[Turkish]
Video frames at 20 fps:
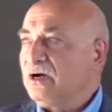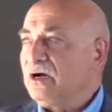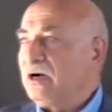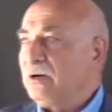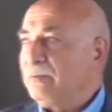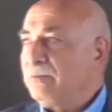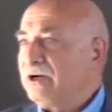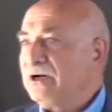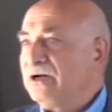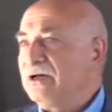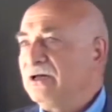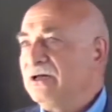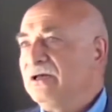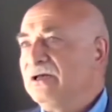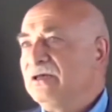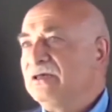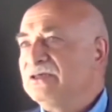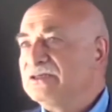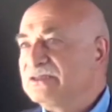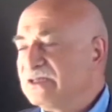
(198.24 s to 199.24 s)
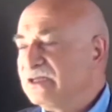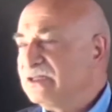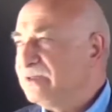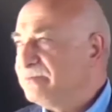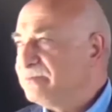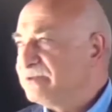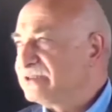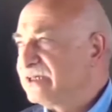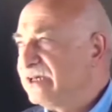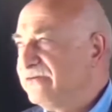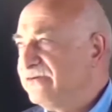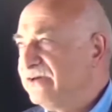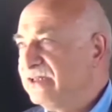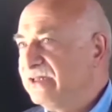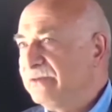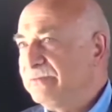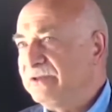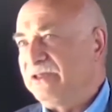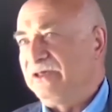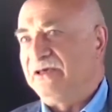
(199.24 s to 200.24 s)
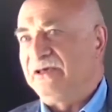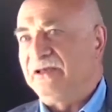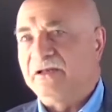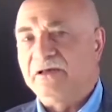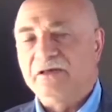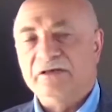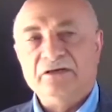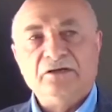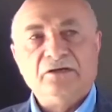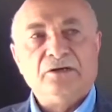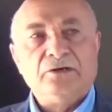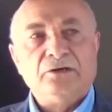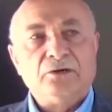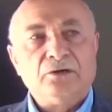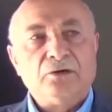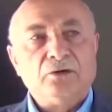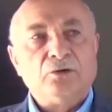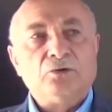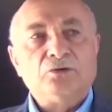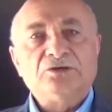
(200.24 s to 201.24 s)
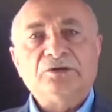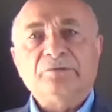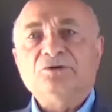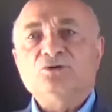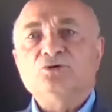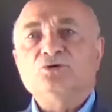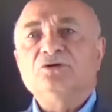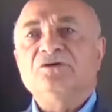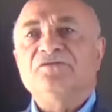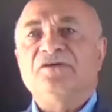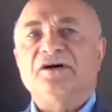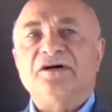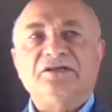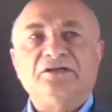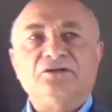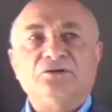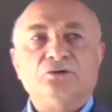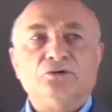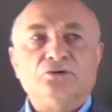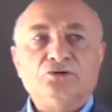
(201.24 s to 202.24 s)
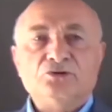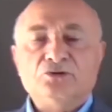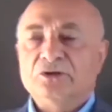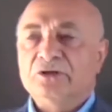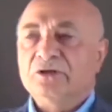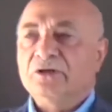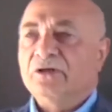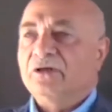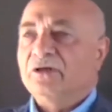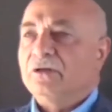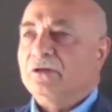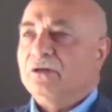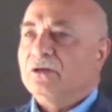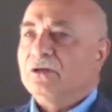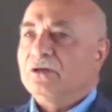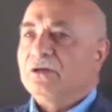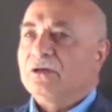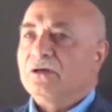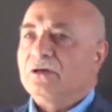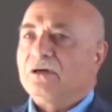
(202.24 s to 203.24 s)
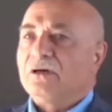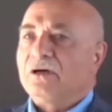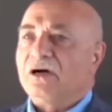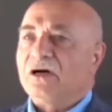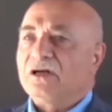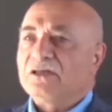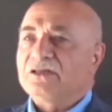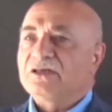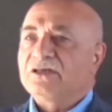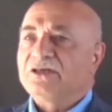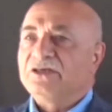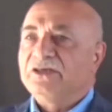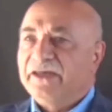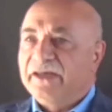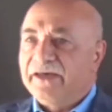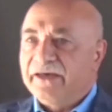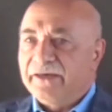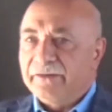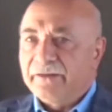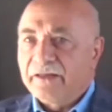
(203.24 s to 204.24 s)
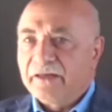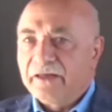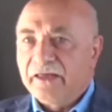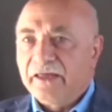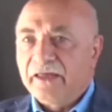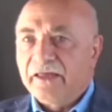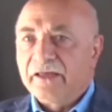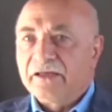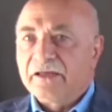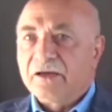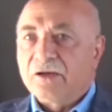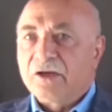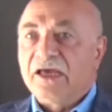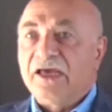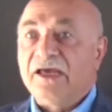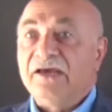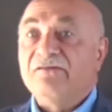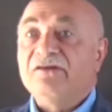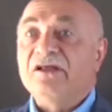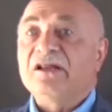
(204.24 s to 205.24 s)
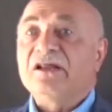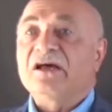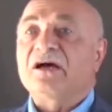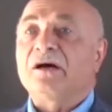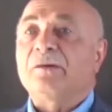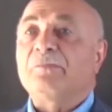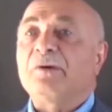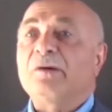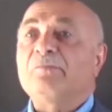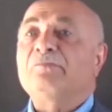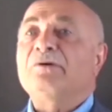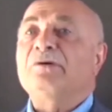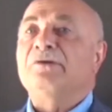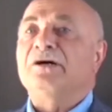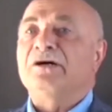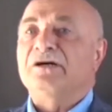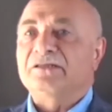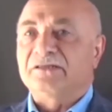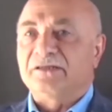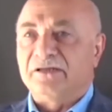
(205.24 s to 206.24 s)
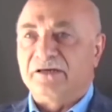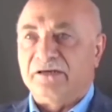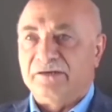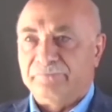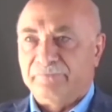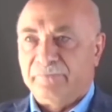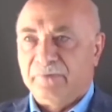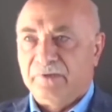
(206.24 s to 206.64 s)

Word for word: Ama istediğimiz seviyede mi? Değil. O zaman şunu ifade ediyoruz. Artık yine evlere kapanmama adına.